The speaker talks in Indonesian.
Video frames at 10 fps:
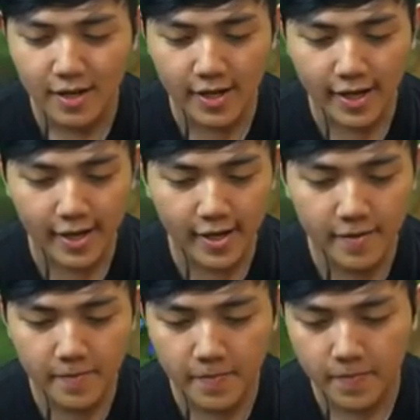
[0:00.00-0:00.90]
oke
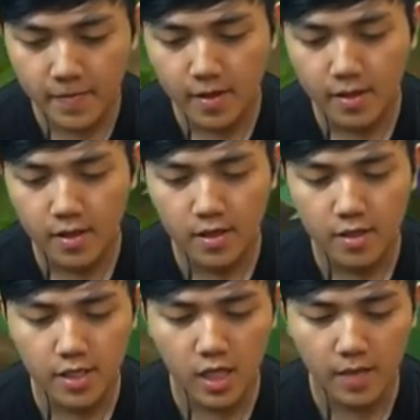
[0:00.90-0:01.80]

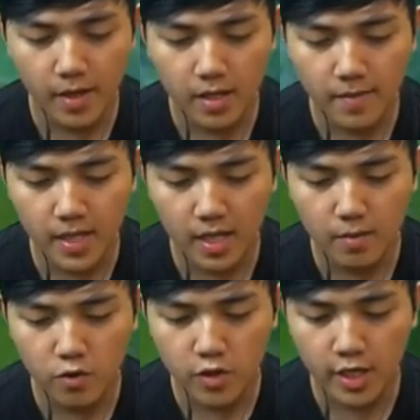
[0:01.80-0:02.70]
sini pak mana
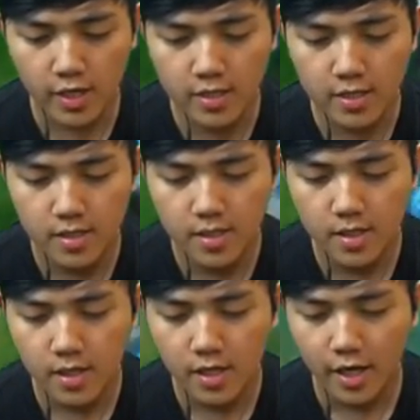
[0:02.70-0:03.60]
musuhnya
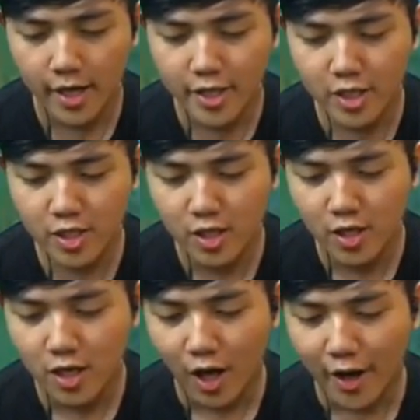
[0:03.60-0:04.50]
es
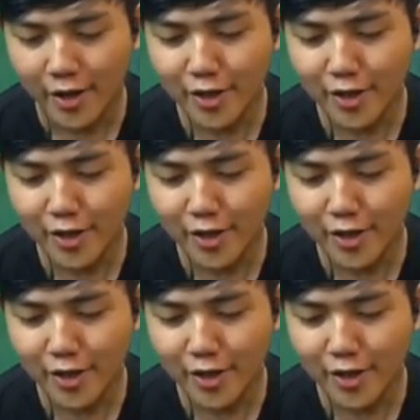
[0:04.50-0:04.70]
Ais,